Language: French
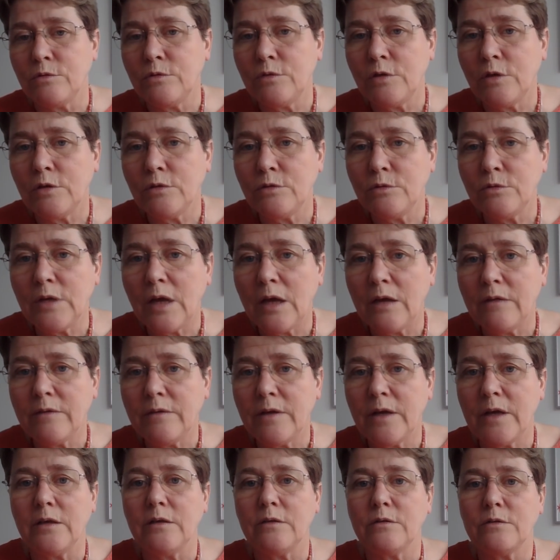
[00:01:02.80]
du Code du
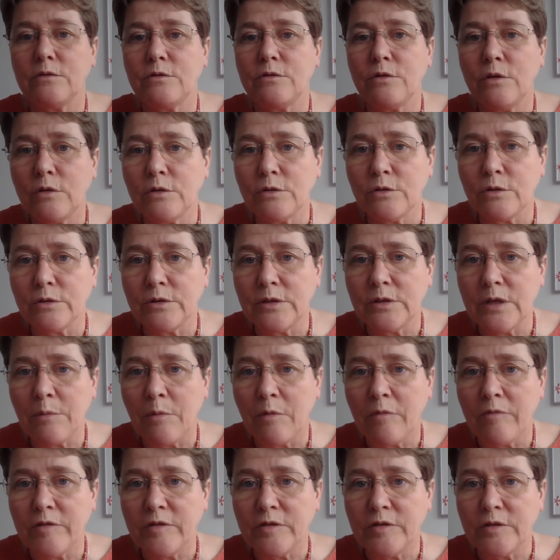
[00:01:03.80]
travail sur l'entretien
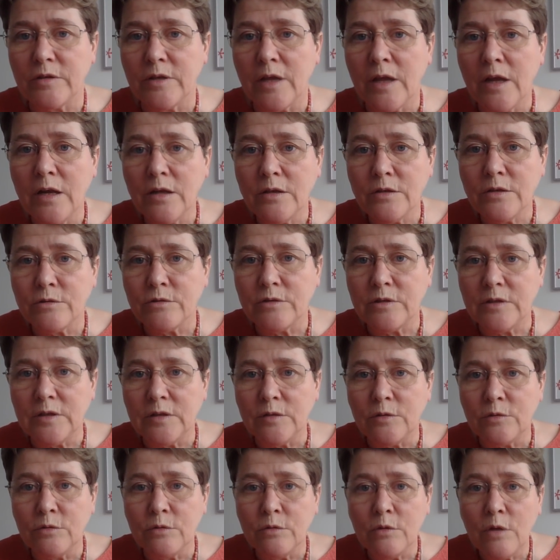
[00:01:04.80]
professionnel se
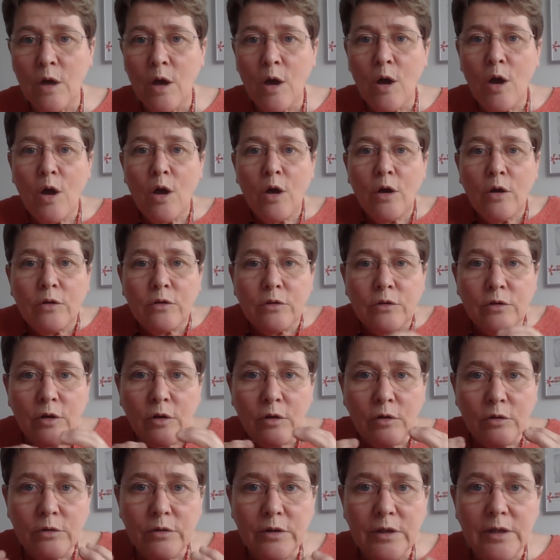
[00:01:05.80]
situent
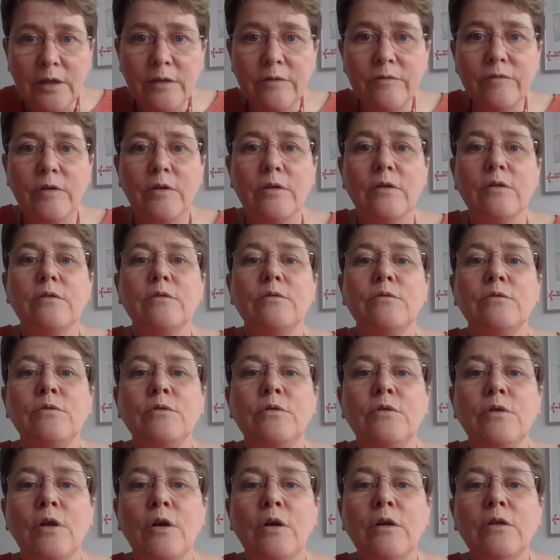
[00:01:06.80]
dans le livre
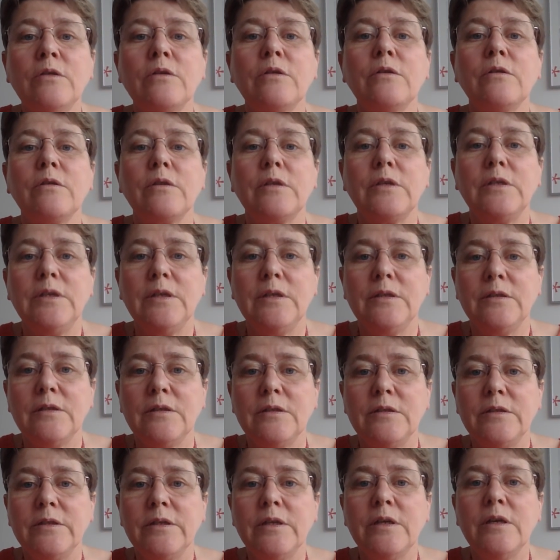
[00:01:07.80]
du Code qui est
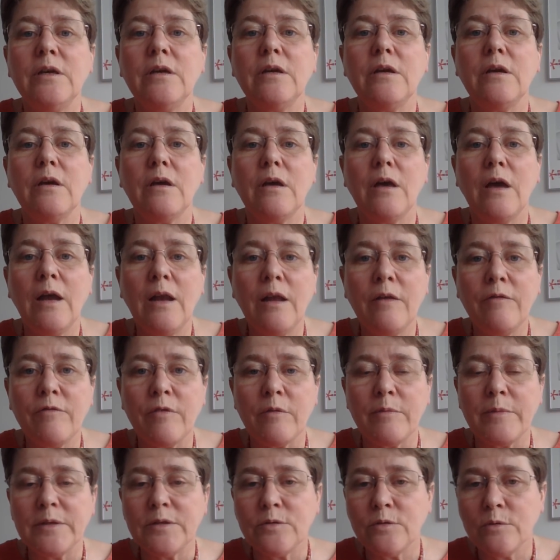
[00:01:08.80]
dédié à la
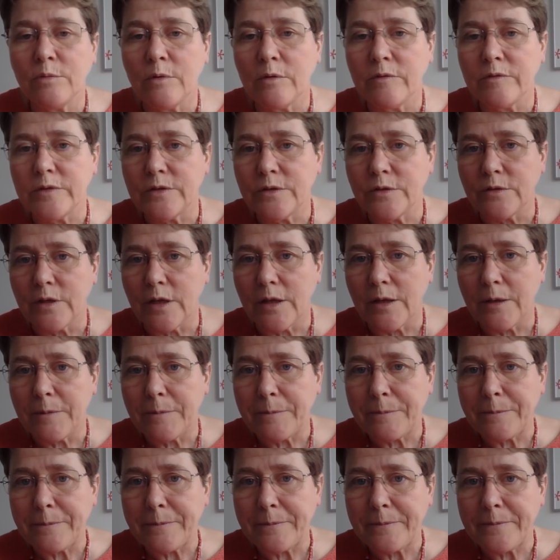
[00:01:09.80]
formation professionnelle.
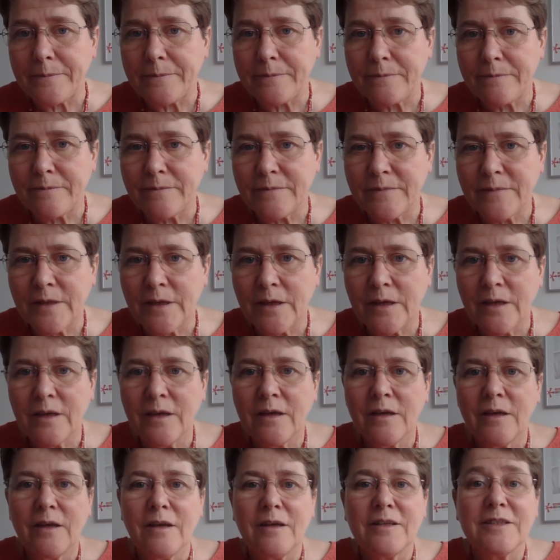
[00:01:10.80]

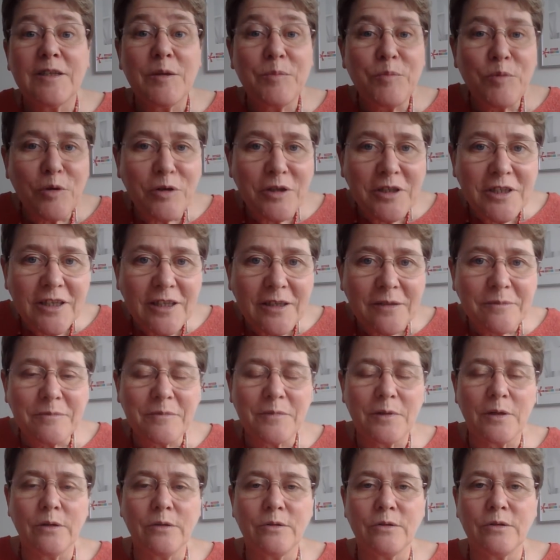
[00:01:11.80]
C'est pour qui
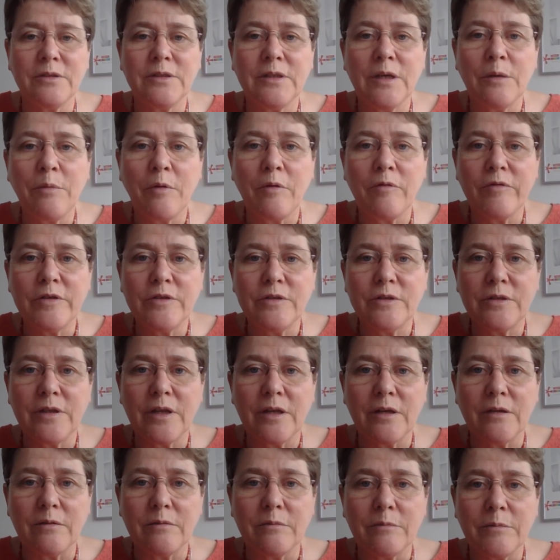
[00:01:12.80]
l'entretien
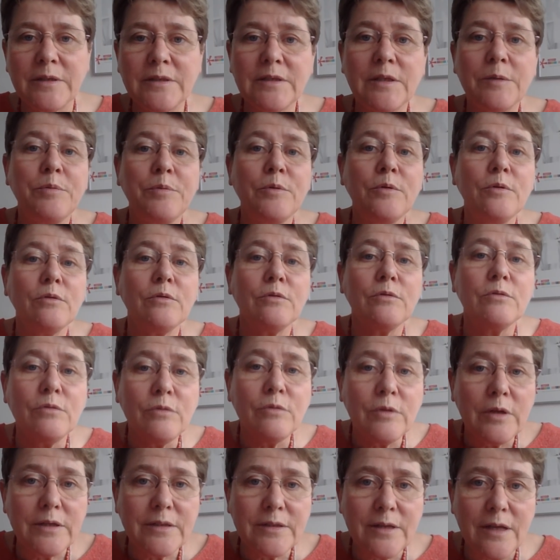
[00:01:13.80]
professionnel ben, C'est pour
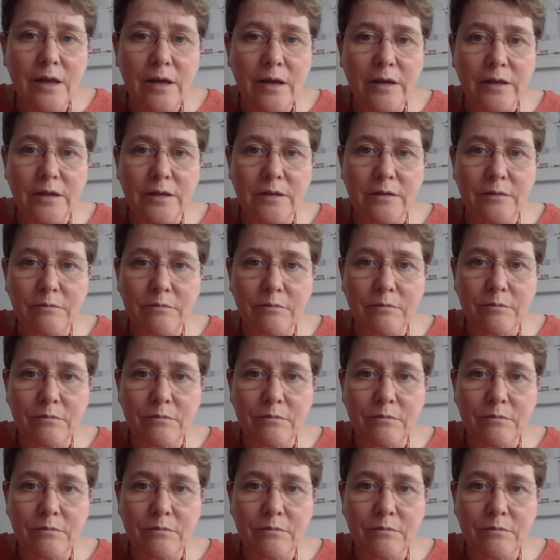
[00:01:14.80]
tous les salariés,